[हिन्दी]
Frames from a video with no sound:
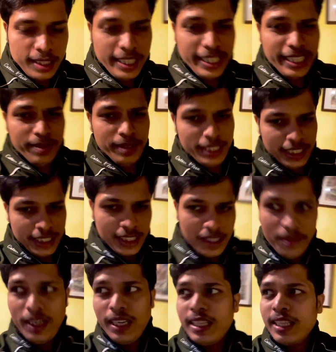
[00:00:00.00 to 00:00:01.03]
इंडिपेंडेंस के
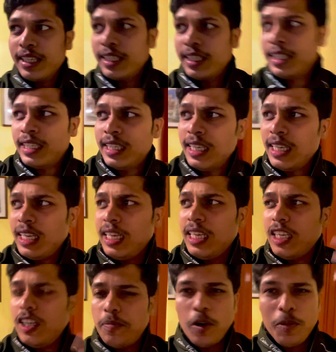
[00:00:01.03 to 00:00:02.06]

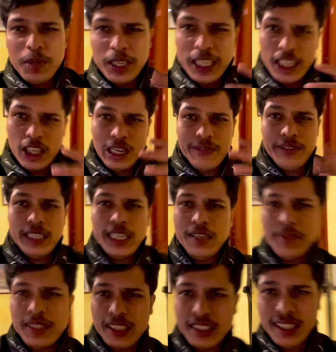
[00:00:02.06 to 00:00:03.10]
बाद ये प्रॉपर्टी काफ़ी टाइम
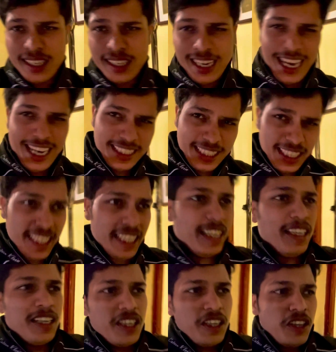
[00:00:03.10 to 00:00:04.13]
तक ऐसे ही रही
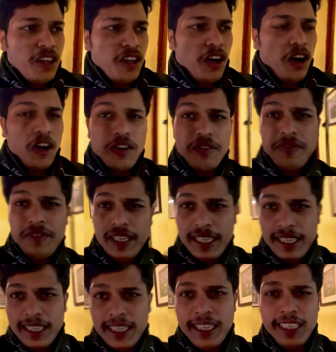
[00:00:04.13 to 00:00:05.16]
और फिर
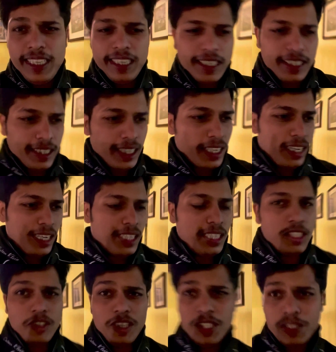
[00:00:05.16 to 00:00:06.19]
इधर की सरकार ने
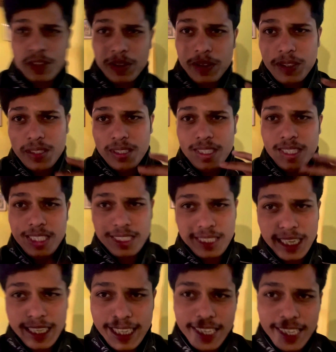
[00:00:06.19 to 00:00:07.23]
जो है इसको
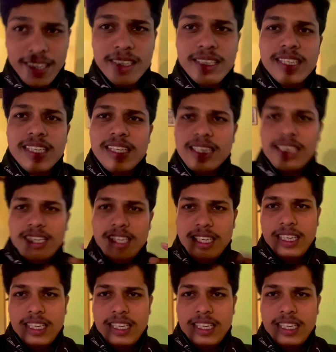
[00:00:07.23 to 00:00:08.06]
डिसाइड किया कि